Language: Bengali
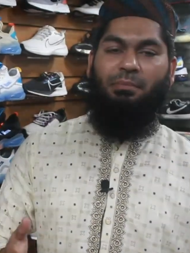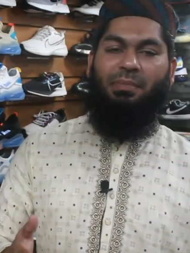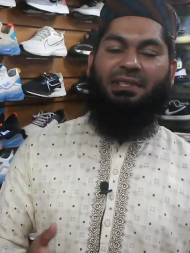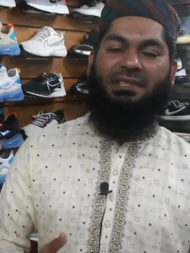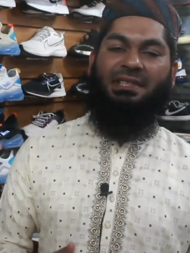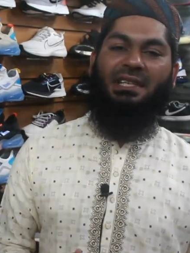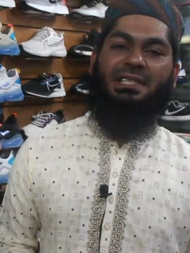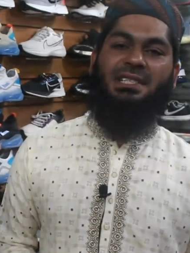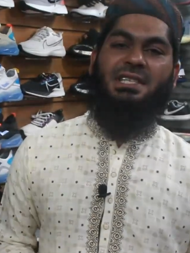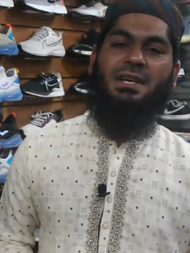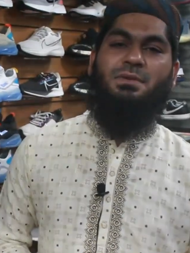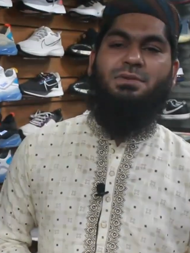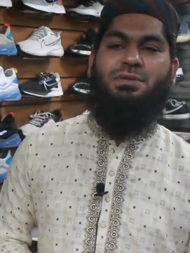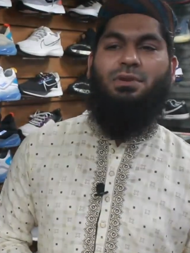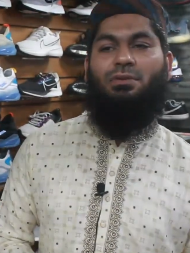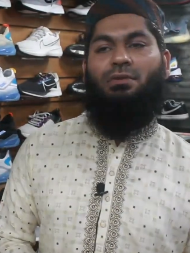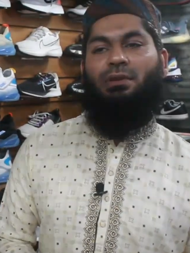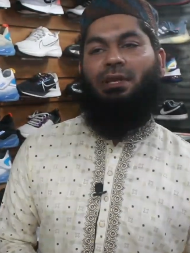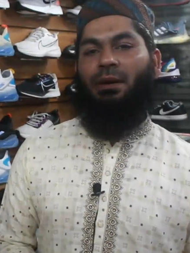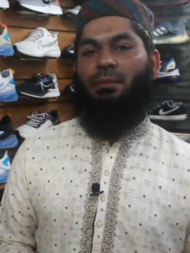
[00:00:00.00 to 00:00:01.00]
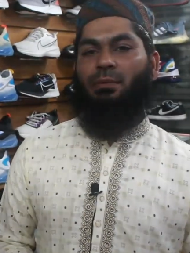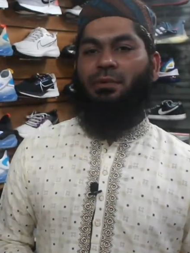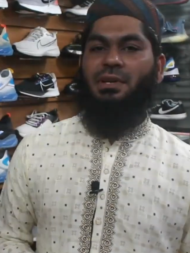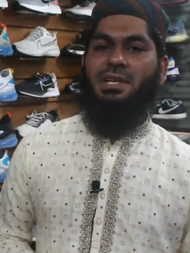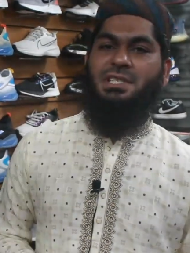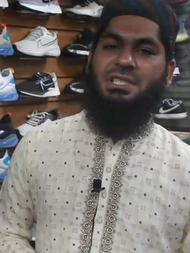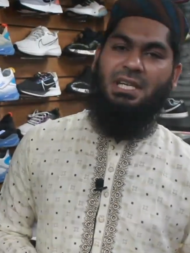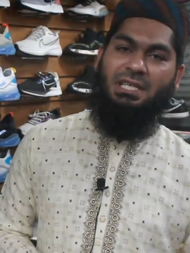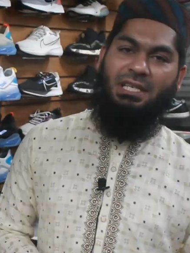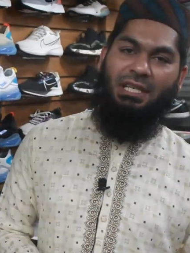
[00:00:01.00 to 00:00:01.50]
বিজনেসটাও সততা এবং
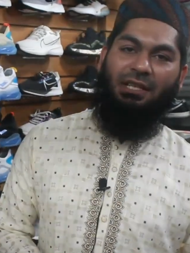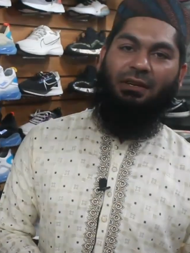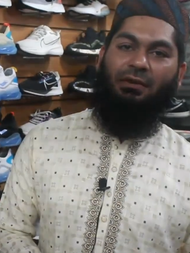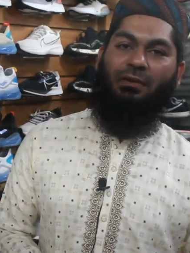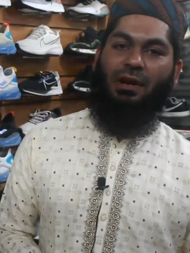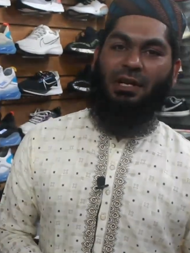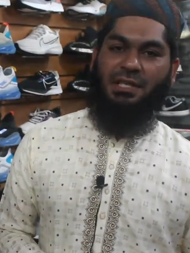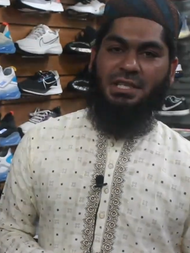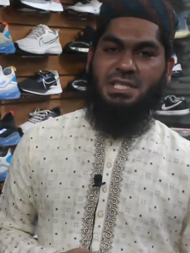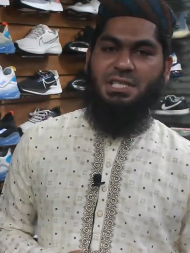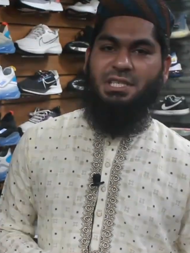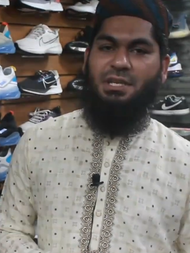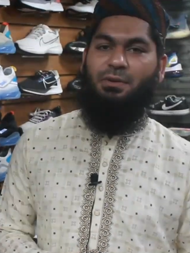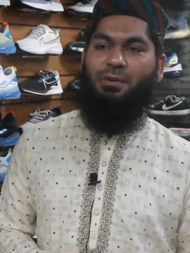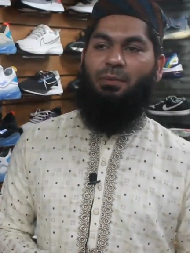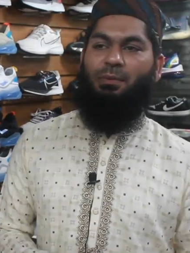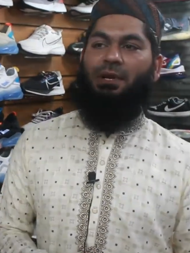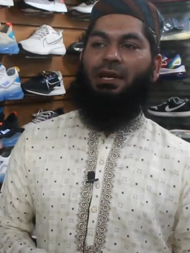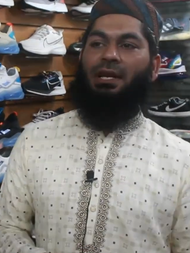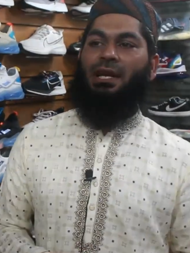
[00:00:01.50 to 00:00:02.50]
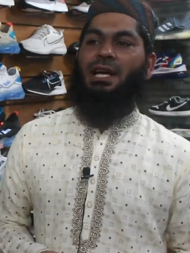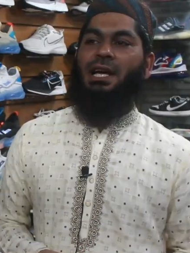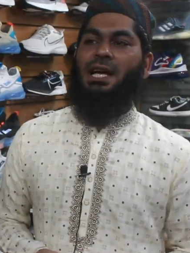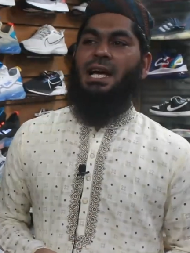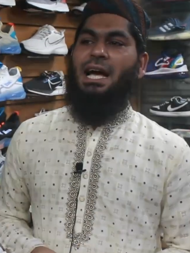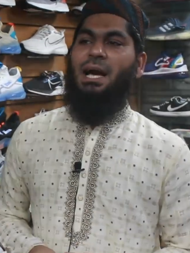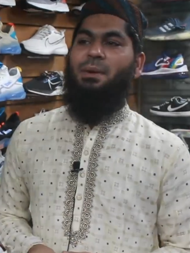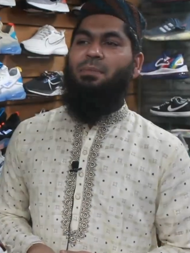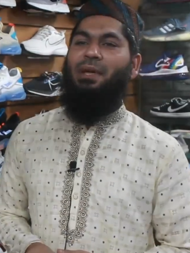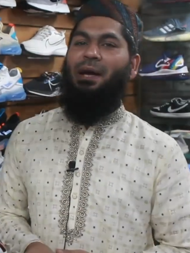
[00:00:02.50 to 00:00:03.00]
নিষ্ঠার সাথে করার চেষ্টা করবেন
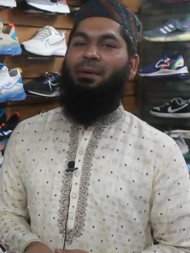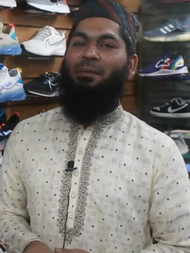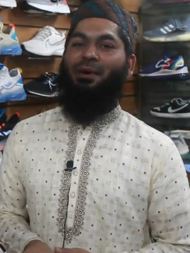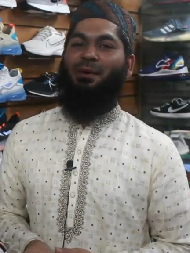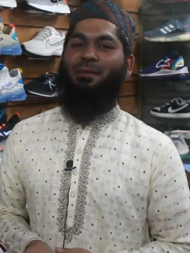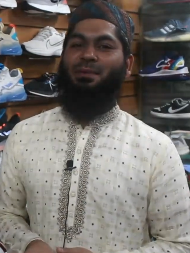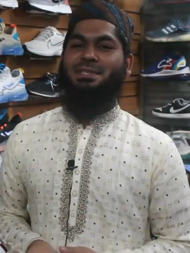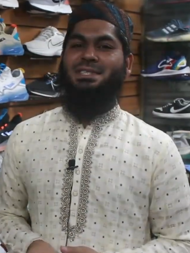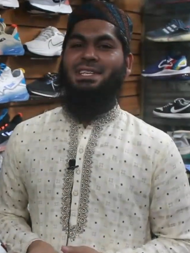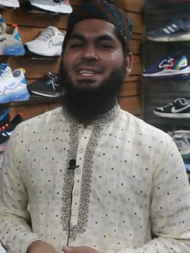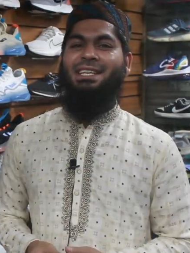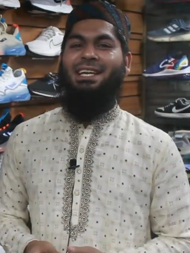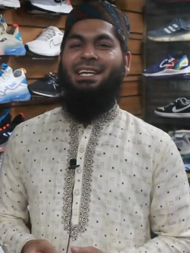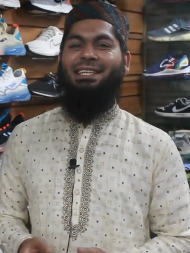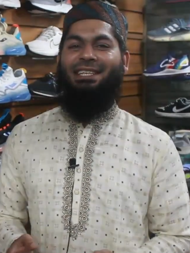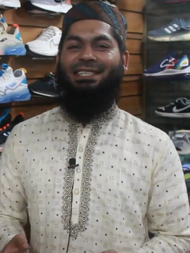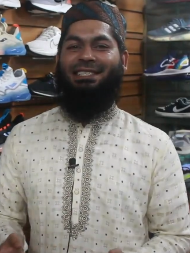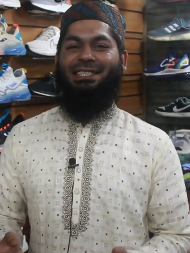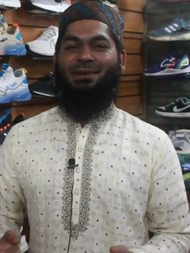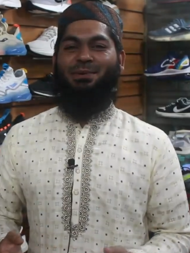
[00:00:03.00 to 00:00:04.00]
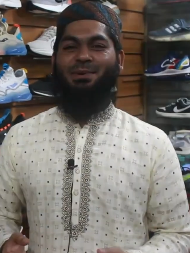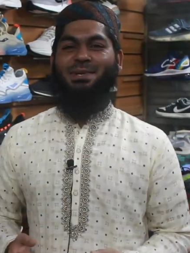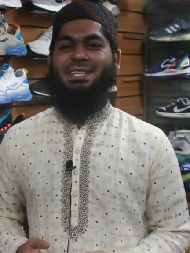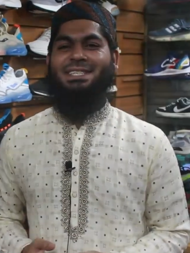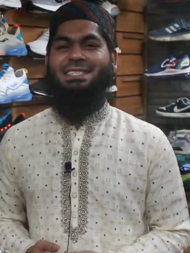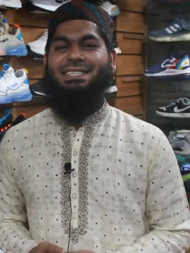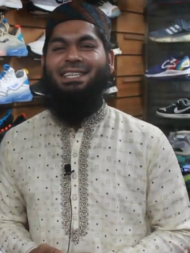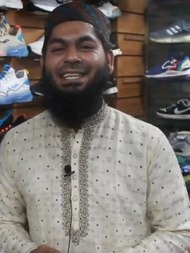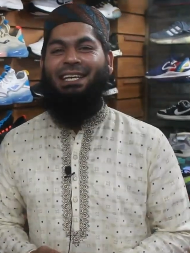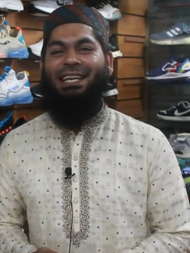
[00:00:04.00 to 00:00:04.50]
আমি আমার অবস্থান থেকে চেষ্টা
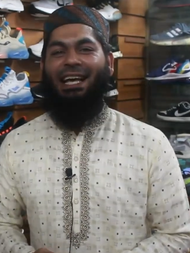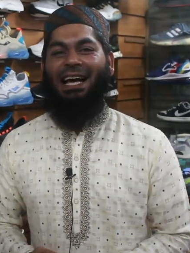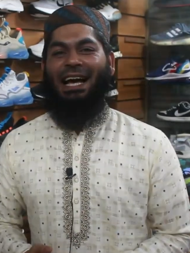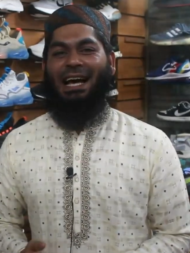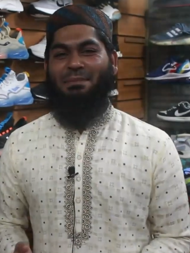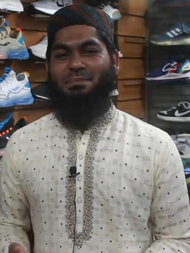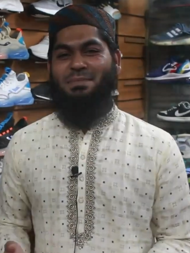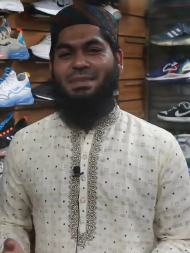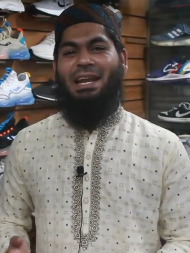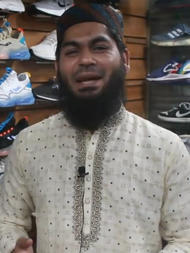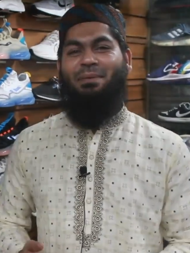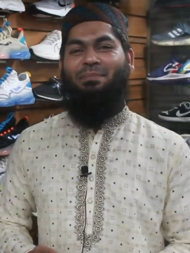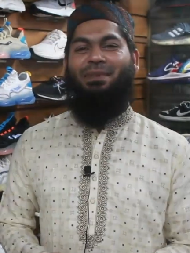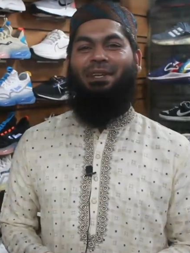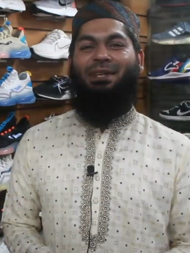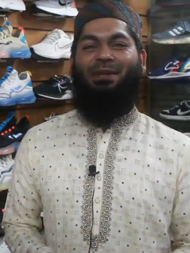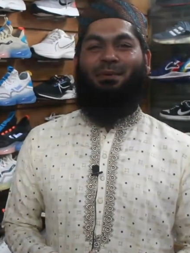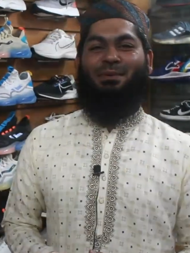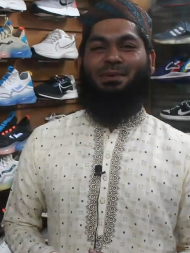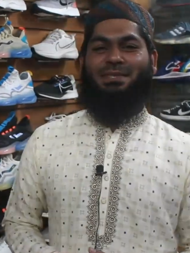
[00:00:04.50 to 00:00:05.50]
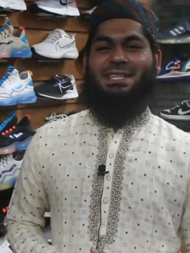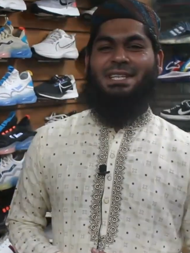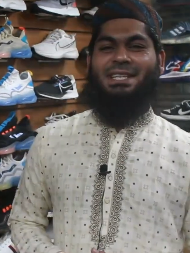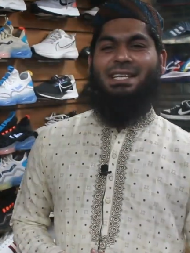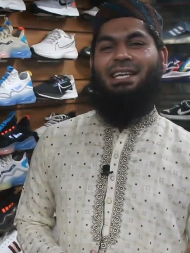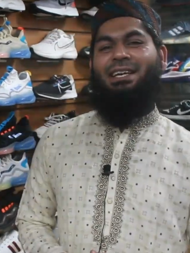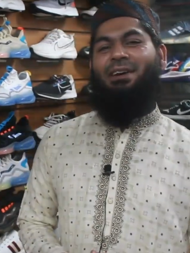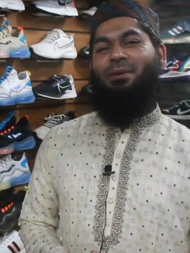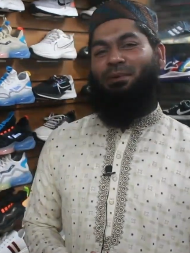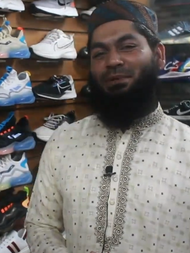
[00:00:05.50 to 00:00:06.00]
করতেছি আপনারা আপনার অবস্থান
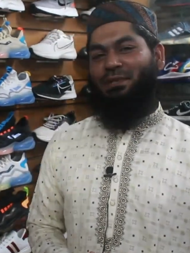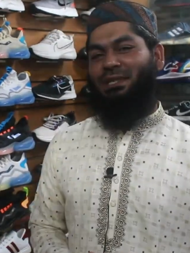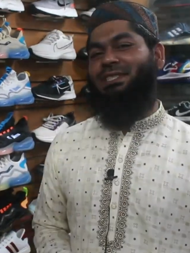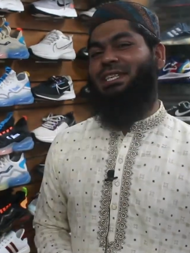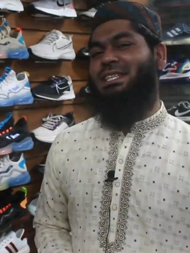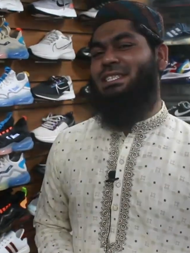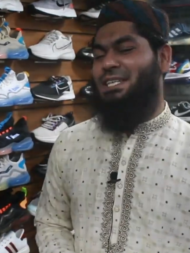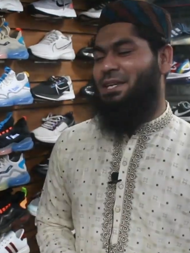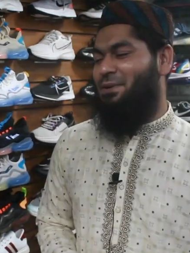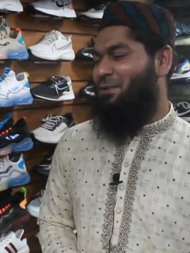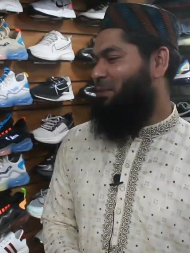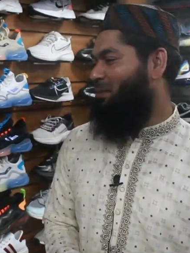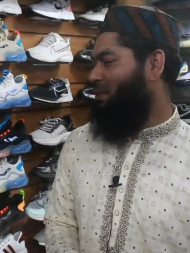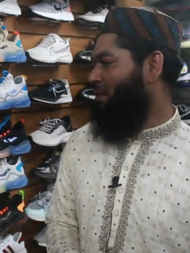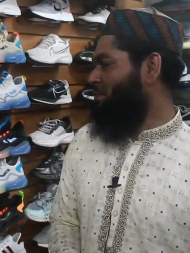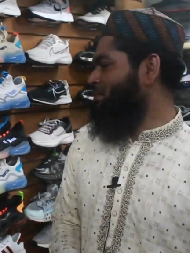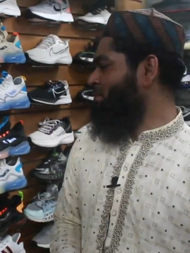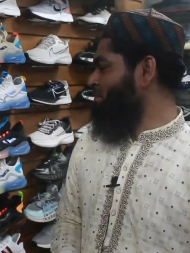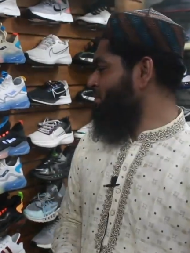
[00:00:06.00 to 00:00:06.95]
থেকে অবশ্যই চেষ্টা করবেন